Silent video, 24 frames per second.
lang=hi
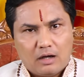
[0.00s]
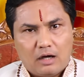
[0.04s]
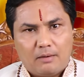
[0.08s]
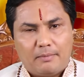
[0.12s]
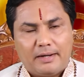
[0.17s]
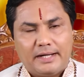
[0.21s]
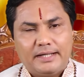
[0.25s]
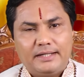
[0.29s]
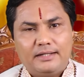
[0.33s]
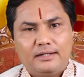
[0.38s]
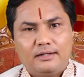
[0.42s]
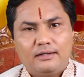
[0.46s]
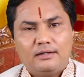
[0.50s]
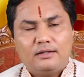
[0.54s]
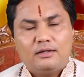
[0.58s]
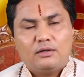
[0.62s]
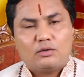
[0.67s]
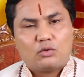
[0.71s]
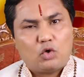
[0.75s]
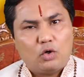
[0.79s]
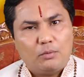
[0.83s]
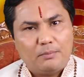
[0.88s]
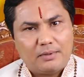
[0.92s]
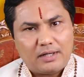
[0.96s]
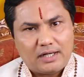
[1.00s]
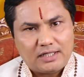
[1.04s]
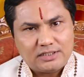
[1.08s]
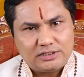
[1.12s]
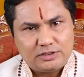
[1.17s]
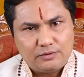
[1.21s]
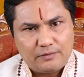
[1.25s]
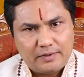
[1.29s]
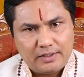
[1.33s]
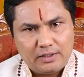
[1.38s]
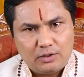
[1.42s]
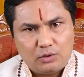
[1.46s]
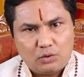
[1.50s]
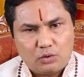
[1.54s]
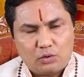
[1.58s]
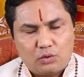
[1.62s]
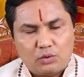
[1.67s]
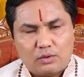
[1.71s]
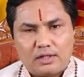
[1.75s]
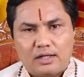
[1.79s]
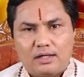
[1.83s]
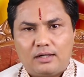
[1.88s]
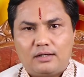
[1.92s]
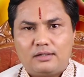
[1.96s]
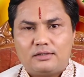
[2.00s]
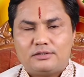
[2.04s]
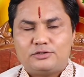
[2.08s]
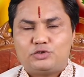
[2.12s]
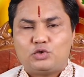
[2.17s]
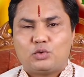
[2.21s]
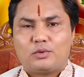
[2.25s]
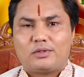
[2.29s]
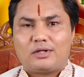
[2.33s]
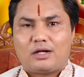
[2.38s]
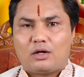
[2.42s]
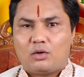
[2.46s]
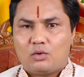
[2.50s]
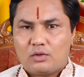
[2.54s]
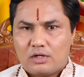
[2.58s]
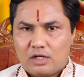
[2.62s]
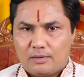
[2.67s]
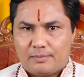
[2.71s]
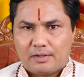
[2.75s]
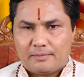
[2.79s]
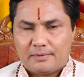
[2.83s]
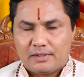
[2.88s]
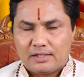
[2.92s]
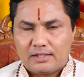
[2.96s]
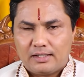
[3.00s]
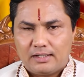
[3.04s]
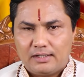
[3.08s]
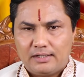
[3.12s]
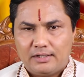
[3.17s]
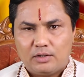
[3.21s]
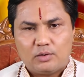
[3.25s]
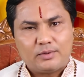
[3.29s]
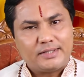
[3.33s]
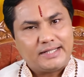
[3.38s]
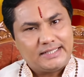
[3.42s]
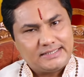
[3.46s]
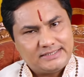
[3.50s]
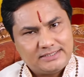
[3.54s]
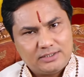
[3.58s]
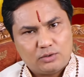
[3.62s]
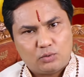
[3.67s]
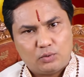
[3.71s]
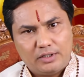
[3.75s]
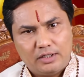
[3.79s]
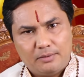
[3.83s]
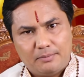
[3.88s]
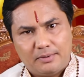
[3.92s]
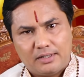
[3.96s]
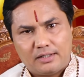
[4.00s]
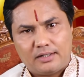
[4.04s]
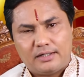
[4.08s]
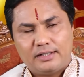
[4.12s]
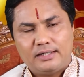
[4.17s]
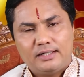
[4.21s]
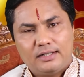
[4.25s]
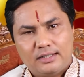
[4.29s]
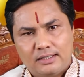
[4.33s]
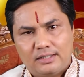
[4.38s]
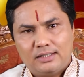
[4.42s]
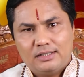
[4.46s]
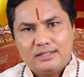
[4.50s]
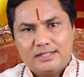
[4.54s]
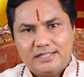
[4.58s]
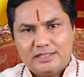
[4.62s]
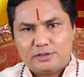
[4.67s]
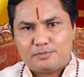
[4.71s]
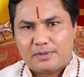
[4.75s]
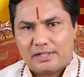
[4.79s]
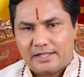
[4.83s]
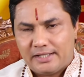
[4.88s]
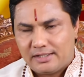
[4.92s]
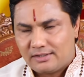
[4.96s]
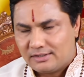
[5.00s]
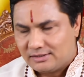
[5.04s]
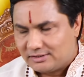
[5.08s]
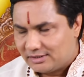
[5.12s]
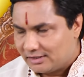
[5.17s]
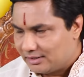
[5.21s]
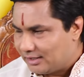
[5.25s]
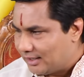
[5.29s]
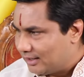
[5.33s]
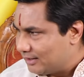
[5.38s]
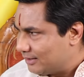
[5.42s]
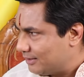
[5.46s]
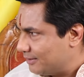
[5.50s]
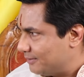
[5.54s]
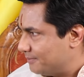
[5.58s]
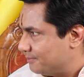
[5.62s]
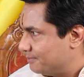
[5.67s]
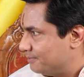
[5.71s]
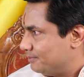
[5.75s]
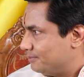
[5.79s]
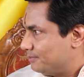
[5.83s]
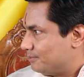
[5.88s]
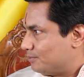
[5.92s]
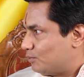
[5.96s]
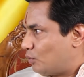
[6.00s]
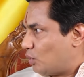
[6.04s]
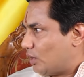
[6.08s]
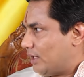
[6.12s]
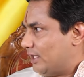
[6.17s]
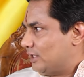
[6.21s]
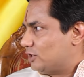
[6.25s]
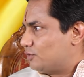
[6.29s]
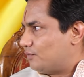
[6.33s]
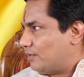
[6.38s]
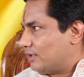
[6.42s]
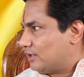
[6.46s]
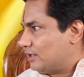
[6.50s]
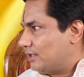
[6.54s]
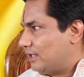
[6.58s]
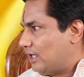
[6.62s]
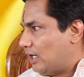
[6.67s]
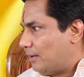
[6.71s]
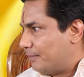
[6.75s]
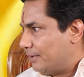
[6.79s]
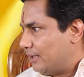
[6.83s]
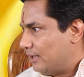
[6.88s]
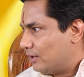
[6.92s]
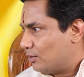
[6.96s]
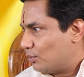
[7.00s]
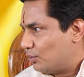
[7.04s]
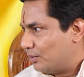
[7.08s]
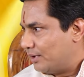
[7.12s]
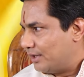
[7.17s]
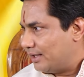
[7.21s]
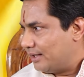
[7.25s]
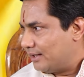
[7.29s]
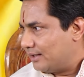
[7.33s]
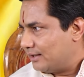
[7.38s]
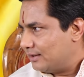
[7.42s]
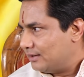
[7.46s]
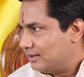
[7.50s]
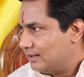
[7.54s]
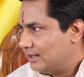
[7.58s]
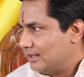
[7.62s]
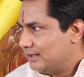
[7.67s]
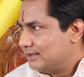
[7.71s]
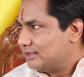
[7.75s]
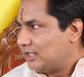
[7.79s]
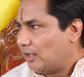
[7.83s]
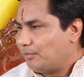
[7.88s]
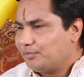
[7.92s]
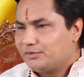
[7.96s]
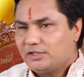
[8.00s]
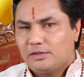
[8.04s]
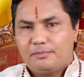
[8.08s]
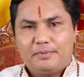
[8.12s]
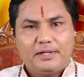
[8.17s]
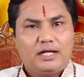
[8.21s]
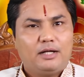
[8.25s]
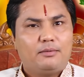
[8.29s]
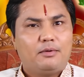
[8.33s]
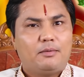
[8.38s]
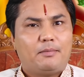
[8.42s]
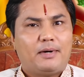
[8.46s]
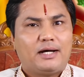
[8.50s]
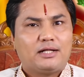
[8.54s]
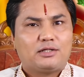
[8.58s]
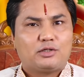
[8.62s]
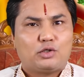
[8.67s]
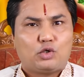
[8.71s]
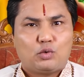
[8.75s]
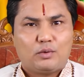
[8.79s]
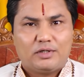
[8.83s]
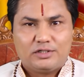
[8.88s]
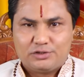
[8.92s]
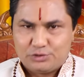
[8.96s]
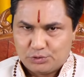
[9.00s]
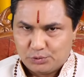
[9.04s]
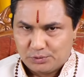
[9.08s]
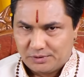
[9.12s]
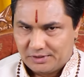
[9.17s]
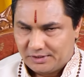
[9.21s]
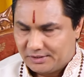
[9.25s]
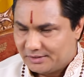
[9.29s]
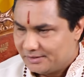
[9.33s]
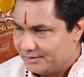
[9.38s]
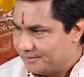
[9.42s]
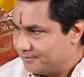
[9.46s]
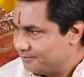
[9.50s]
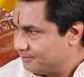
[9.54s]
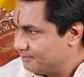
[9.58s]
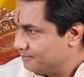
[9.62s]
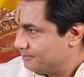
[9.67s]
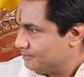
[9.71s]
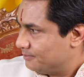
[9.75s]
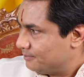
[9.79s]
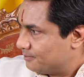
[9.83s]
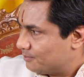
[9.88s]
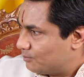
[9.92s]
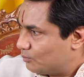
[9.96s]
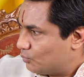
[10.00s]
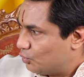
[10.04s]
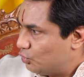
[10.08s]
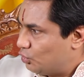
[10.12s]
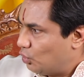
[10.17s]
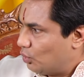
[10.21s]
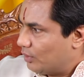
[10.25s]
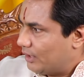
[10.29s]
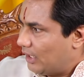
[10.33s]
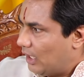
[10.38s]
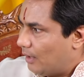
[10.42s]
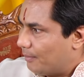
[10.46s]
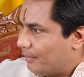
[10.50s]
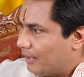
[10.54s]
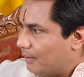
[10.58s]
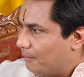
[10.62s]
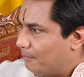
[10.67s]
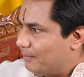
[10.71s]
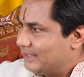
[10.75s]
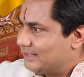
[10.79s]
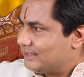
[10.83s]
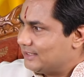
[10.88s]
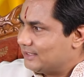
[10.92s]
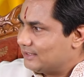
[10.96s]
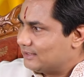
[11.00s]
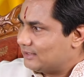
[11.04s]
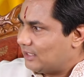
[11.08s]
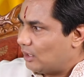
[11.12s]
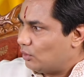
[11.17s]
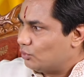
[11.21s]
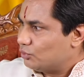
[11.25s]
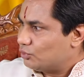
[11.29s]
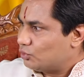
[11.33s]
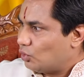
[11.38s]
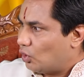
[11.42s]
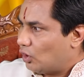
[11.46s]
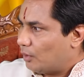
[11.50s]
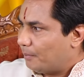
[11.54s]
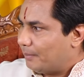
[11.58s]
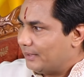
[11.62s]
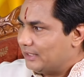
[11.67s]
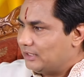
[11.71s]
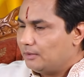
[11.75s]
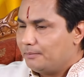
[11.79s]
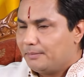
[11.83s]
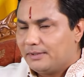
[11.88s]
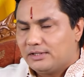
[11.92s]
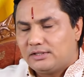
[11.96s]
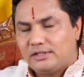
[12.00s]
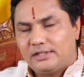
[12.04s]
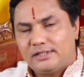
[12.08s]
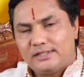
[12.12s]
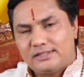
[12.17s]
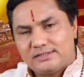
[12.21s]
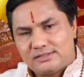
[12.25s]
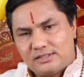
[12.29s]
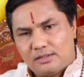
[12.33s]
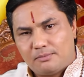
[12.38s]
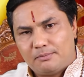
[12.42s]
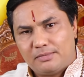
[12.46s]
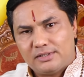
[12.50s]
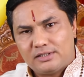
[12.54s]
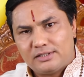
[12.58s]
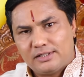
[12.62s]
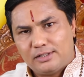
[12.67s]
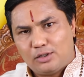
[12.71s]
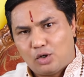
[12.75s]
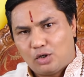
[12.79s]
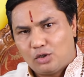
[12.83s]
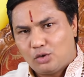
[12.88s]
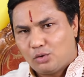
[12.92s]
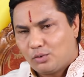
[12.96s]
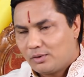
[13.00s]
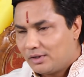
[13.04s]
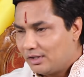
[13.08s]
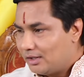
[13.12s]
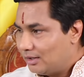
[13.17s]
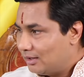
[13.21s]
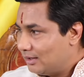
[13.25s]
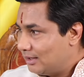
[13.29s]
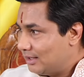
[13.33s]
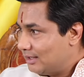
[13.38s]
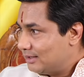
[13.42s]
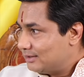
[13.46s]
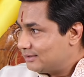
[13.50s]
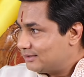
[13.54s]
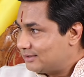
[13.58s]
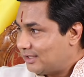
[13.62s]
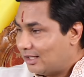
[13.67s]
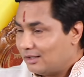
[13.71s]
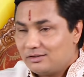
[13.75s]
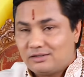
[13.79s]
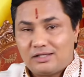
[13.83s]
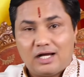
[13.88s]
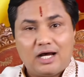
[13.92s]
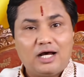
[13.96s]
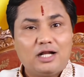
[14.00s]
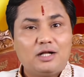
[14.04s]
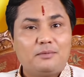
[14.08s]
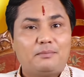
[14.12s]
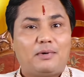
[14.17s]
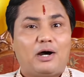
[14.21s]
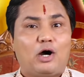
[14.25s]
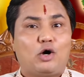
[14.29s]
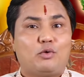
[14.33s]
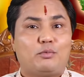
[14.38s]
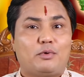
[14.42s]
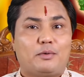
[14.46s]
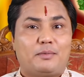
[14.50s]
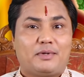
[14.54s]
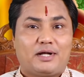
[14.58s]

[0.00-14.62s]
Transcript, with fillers: अब आइए कुंभ राशि वाले लोगों का जो ग्रहों का भ्रमण काल है और कैसी कुंडली बन रही है इस पर एक नज़र डालते हैं इस वक्त की आपकी ये कुंडली है सबसे पहले मैं बात करूंगा सूर्य की जो कि आपके बिजनेस हाउस और पति पत्नी के संबंध के लॉर्ड होकर संतान भाव में